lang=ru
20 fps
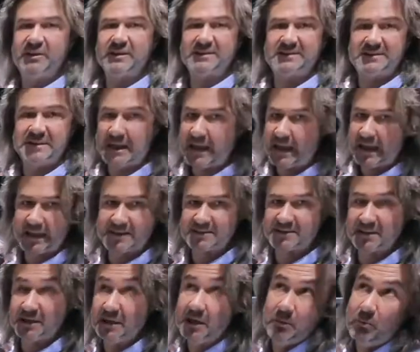версии
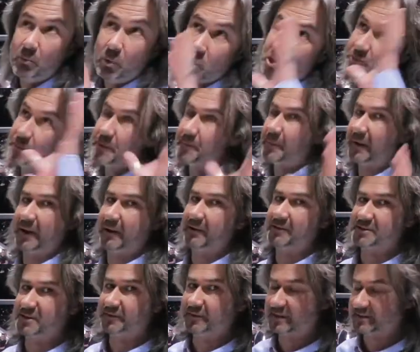S или, может быть,
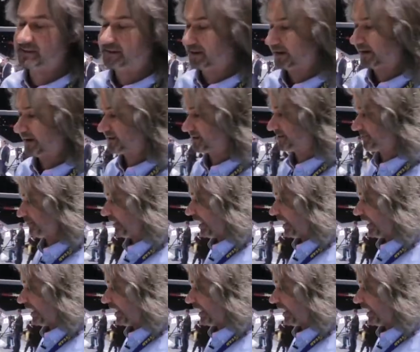появится версия RS.